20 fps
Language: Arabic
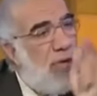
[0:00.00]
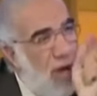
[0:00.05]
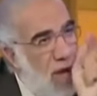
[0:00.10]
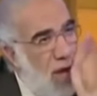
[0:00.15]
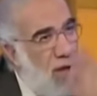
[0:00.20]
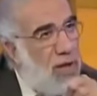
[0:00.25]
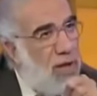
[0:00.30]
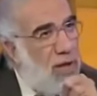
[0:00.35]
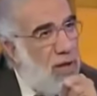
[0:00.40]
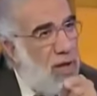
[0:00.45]
في
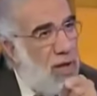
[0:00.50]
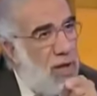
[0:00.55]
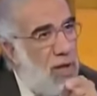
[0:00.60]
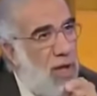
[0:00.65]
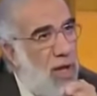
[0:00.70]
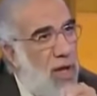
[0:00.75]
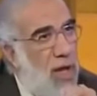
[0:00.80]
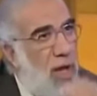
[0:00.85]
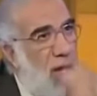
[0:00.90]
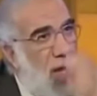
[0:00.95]
رأي
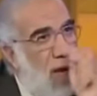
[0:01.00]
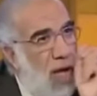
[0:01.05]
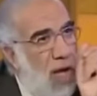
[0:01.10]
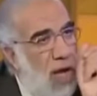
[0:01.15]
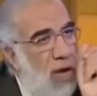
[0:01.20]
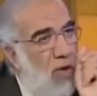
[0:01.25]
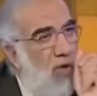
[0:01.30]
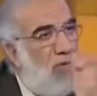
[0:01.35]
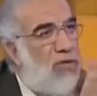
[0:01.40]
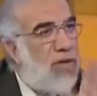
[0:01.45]

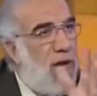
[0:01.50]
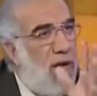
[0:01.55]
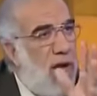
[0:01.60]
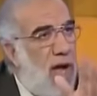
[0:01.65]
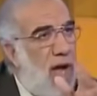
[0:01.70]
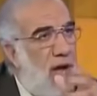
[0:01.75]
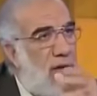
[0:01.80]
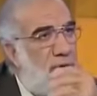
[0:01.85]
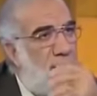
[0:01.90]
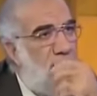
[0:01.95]
أن
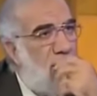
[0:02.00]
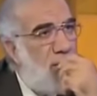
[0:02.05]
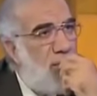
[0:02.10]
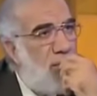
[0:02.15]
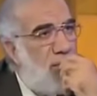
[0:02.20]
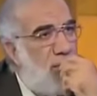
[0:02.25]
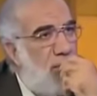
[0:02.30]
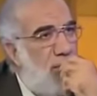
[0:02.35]
يفسخ العقد